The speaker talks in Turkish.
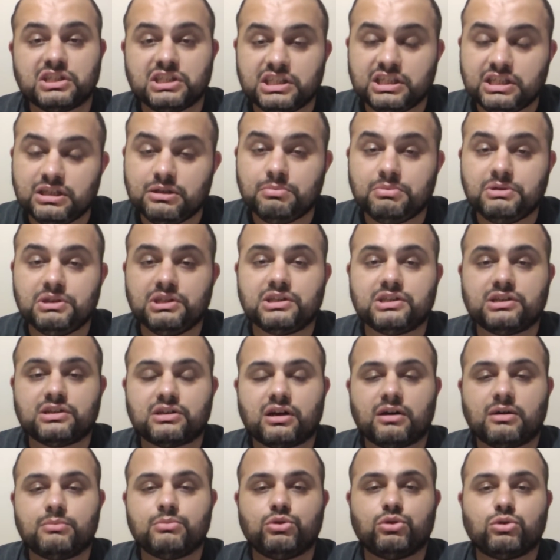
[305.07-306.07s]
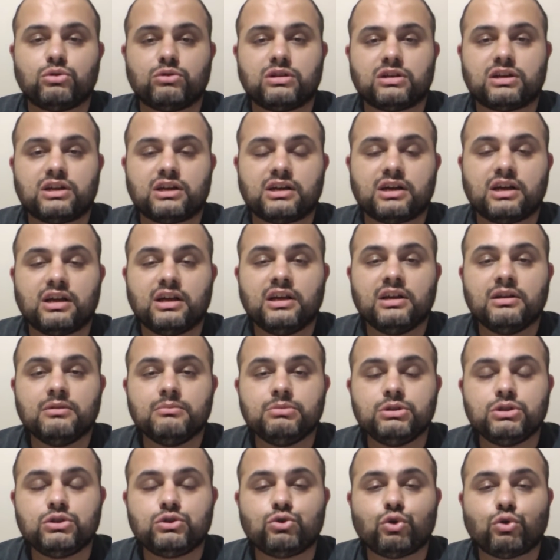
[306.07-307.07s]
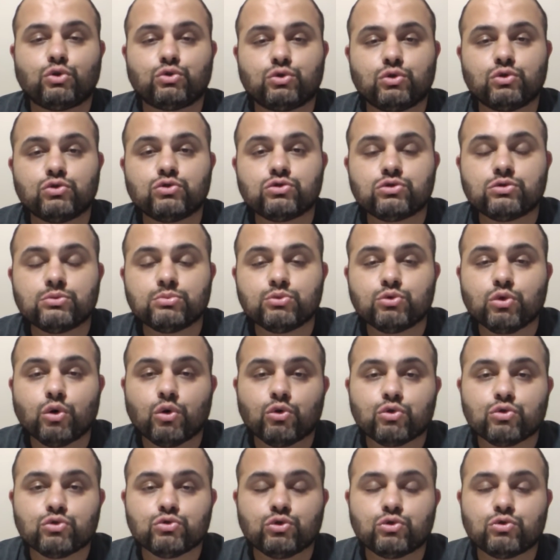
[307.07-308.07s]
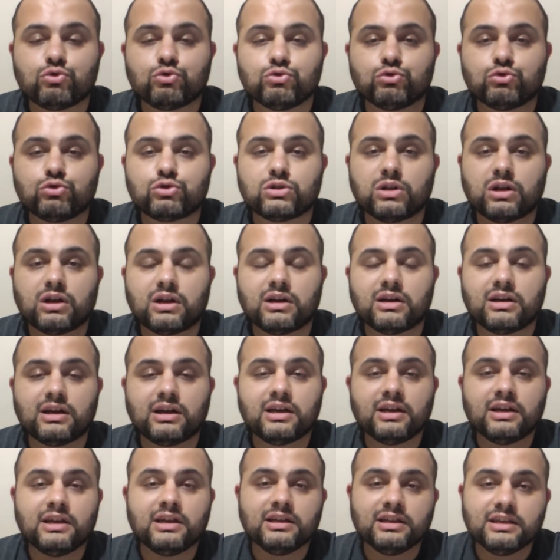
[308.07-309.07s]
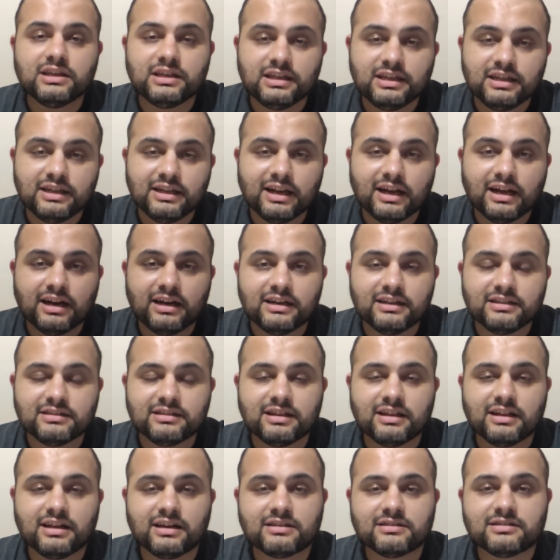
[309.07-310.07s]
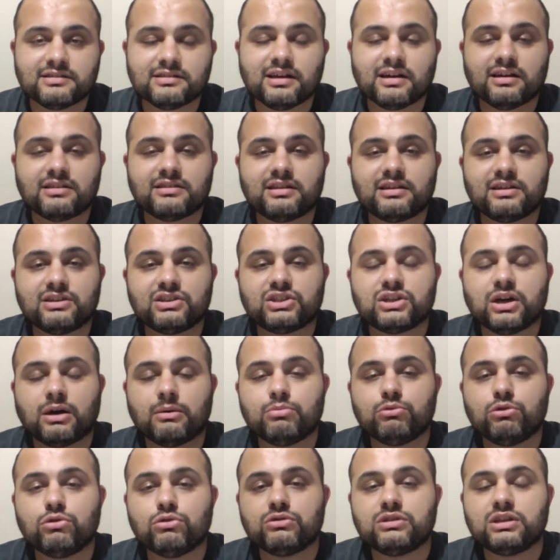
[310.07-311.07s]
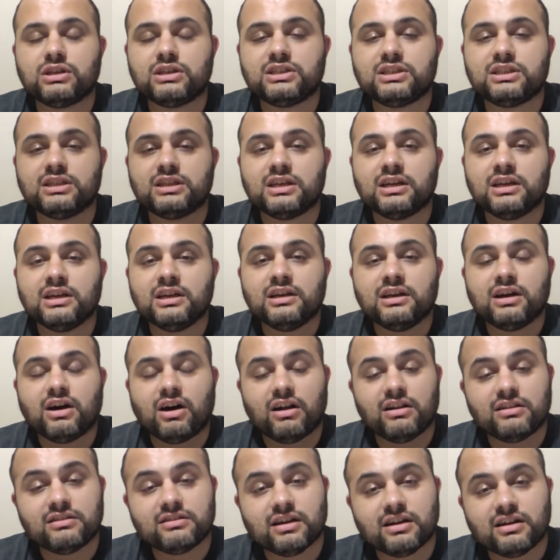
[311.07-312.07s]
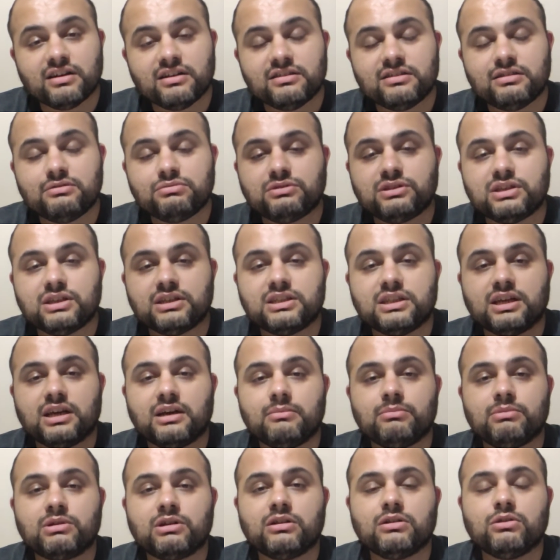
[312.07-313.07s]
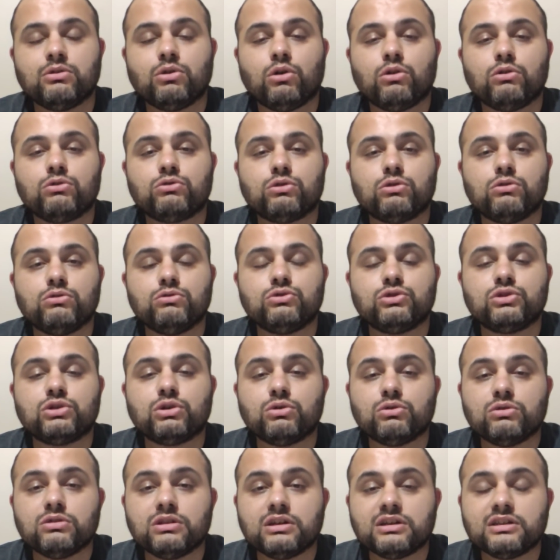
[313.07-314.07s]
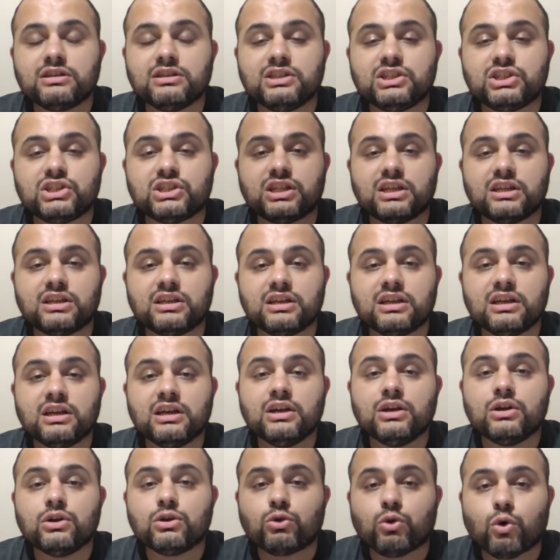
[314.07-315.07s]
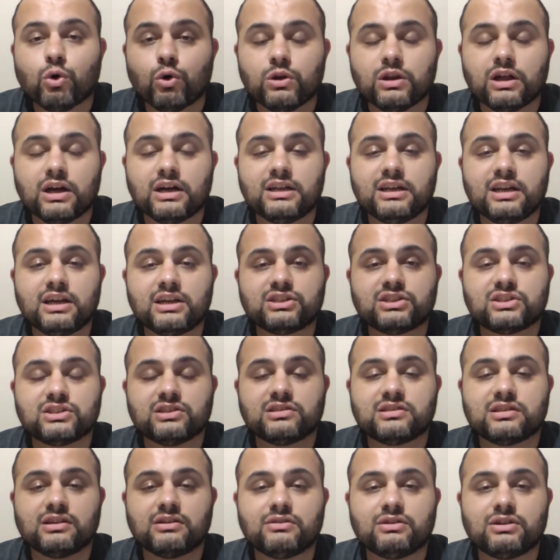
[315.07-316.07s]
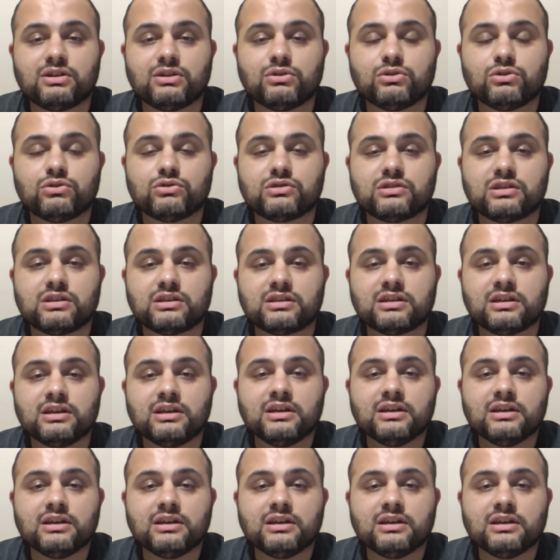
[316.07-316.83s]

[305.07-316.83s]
İyi bir ikramiye olarak birçok dostum doğru dokunuşlarla ilerlediler. Zaten şablon teki alternatif teki Emerald Holt olunca onların işleri kolaylaştı sevgili dostlar.